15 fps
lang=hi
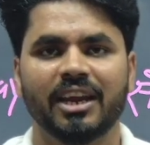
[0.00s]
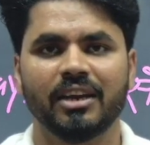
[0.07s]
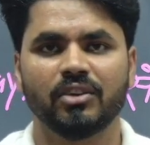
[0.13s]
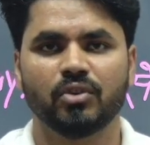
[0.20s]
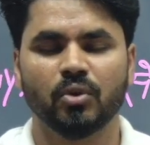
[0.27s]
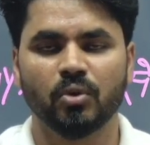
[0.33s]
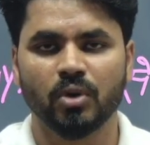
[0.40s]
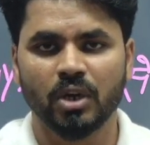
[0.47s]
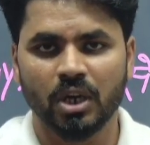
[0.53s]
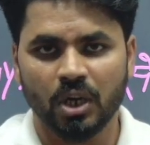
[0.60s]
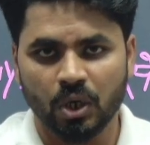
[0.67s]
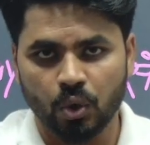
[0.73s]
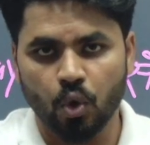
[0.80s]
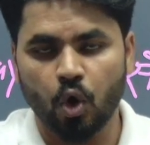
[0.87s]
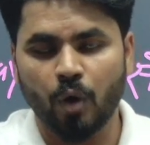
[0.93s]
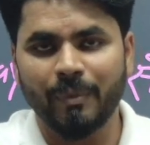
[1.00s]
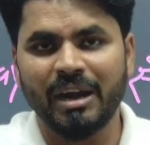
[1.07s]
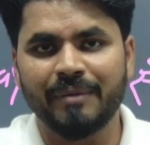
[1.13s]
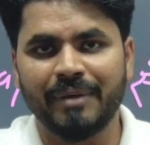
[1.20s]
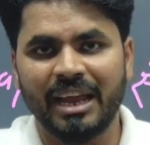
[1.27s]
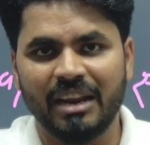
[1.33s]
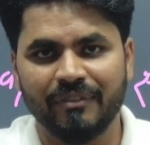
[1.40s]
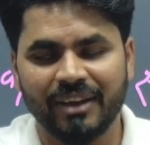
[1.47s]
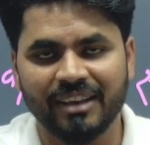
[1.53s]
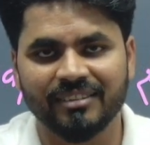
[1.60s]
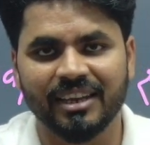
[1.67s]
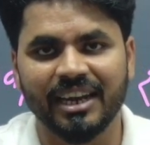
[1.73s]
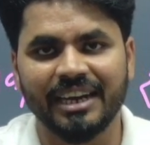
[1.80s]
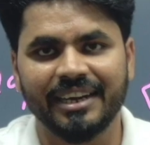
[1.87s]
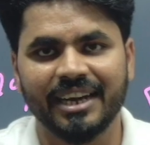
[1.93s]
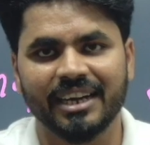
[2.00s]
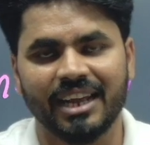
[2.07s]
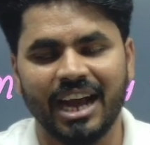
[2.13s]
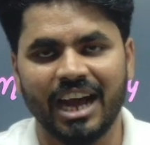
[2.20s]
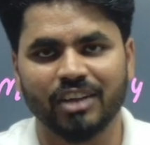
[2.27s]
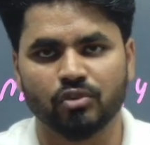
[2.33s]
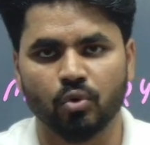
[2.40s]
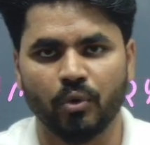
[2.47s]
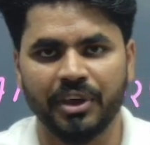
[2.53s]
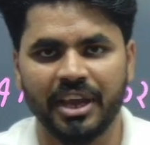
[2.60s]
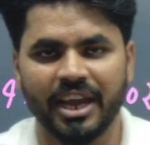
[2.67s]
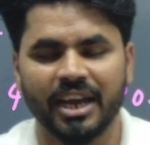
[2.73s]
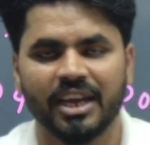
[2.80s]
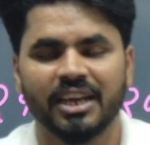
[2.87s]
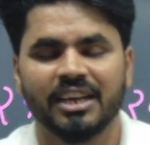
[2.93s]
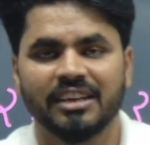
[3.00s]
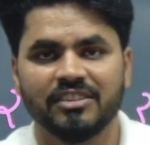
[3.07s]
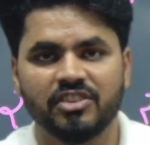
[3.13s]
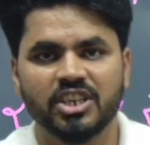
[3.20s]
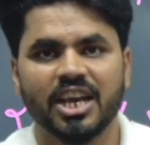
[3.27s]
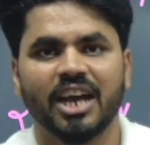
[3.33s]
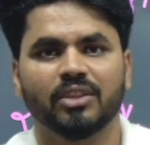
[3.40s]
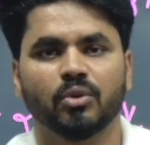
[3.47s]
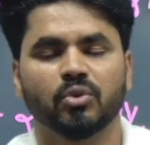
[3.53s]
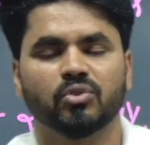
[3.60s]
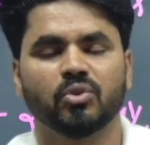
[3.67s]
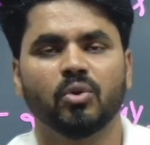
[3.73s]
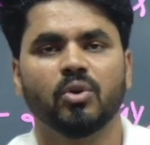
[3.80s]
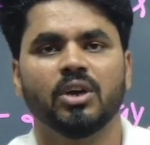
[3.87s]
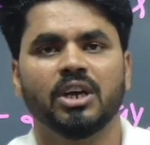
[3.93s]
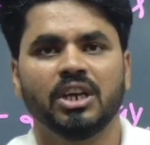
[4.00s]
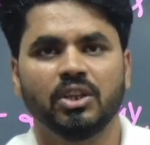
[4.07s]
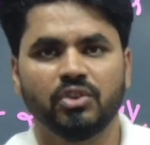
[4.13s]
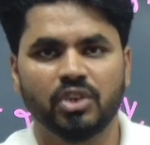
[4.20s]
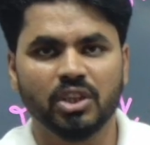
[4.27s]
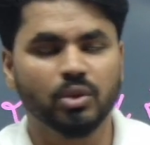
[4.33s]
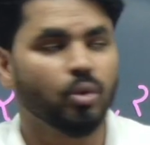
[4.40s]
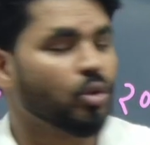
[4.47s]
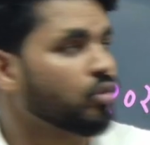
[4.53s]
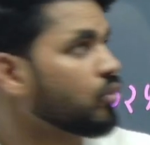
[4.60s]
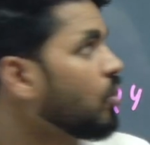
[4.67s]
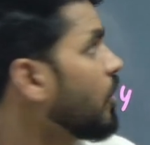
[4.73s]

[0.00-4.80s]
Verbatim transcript: जो डॉक्यूमेंट वेरिफिकेशन की डेट आ चुकी है जी हाँ दोस्तों जिन दोस्तों